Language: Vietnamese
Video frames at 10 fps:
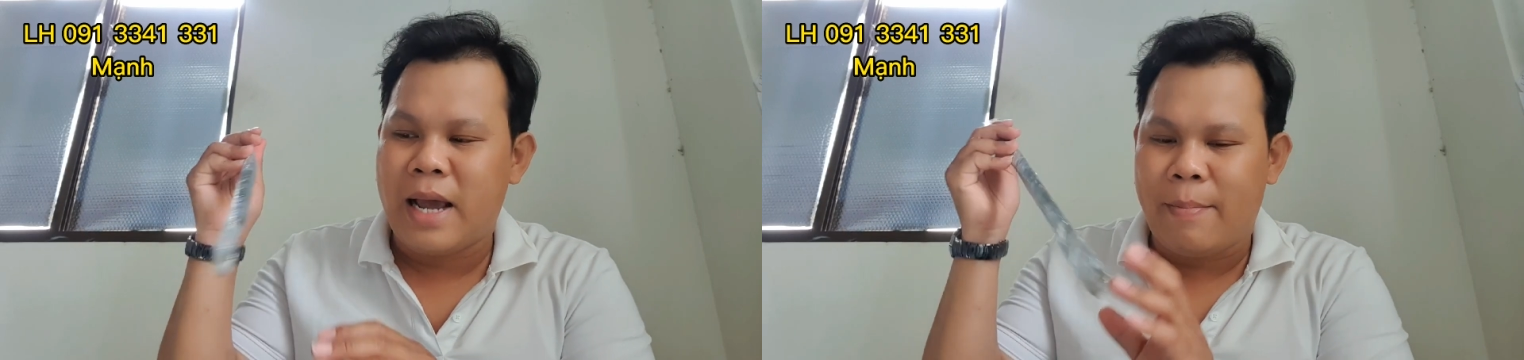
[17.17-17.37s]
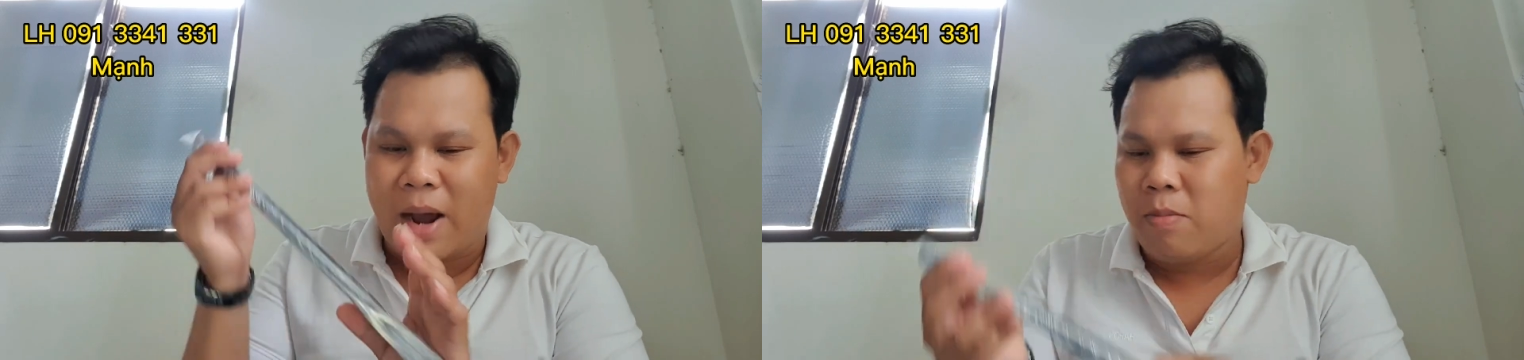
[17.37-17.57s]

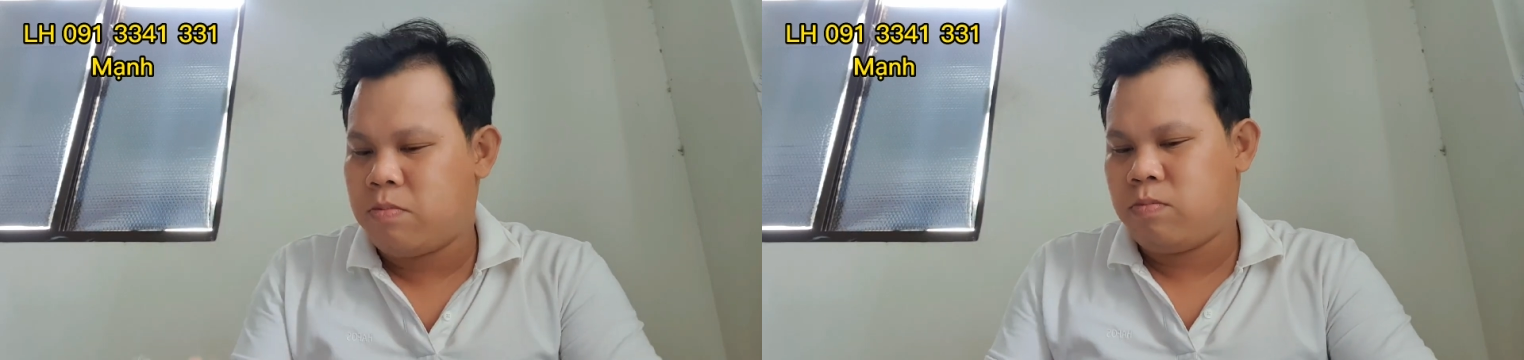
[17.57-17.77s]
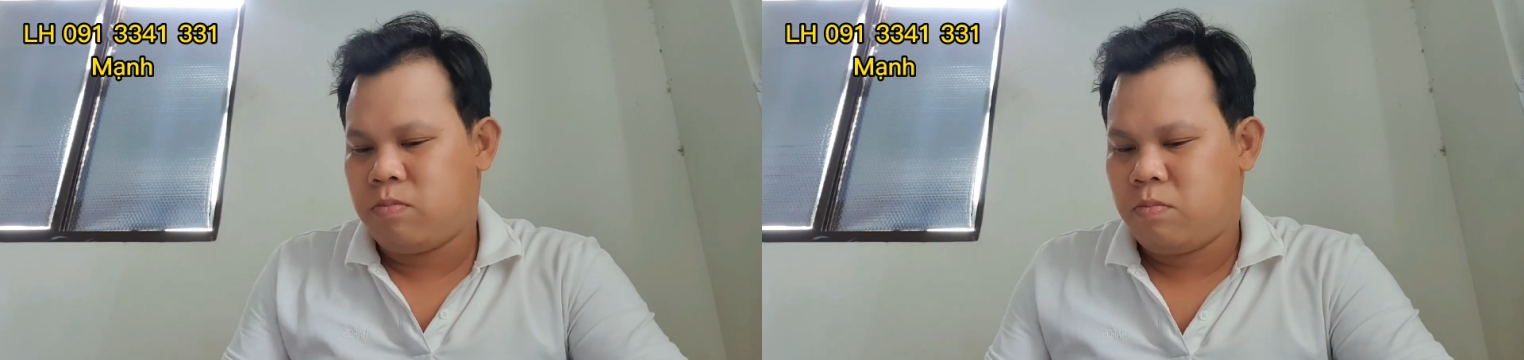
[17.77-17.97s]
gam ốc
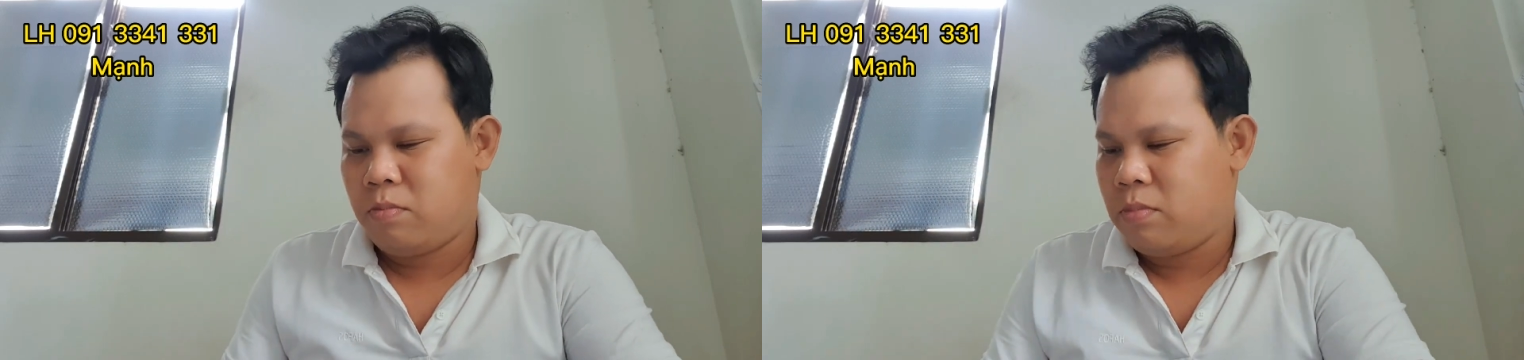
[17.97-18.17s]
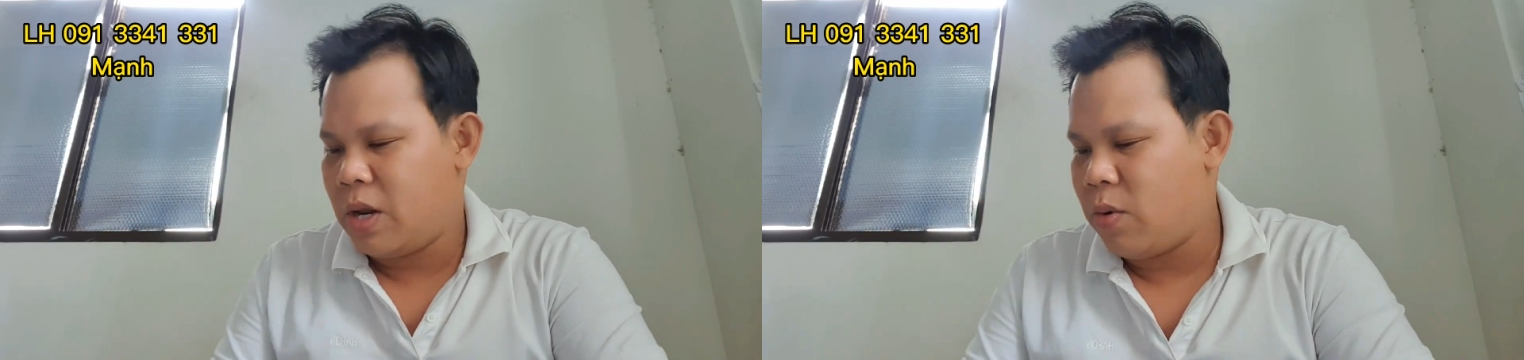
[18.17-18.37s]

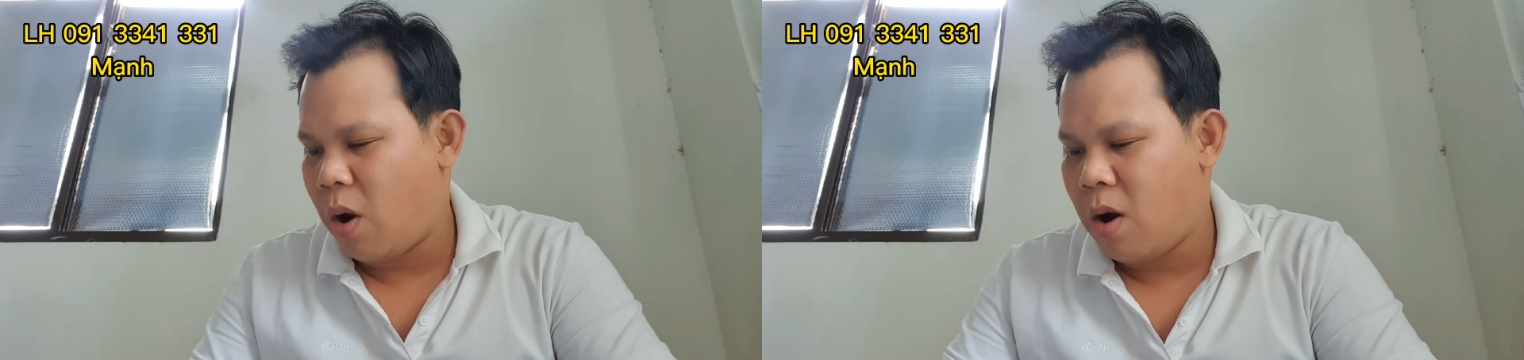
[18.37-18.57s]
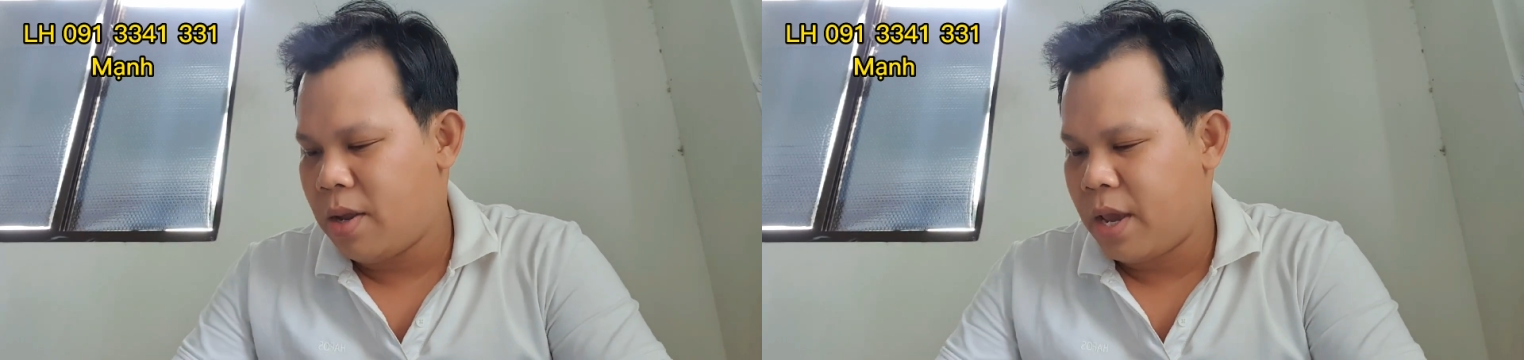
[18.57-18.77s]
đều
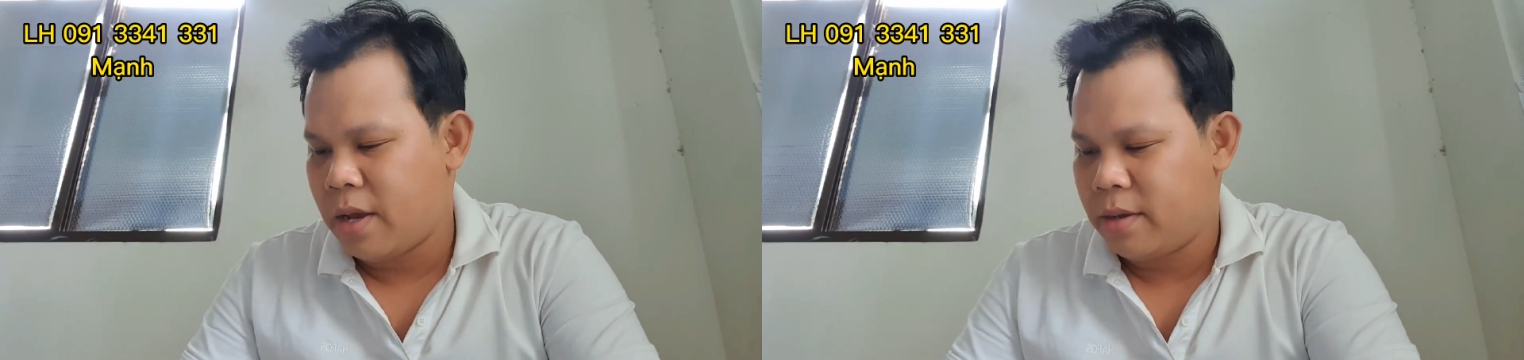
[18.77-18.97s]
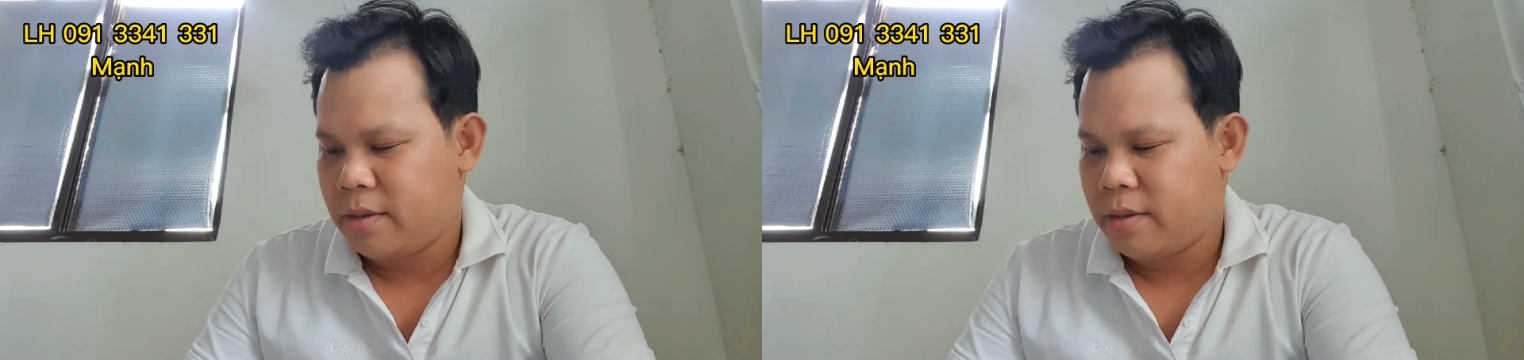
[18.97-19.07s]
có nha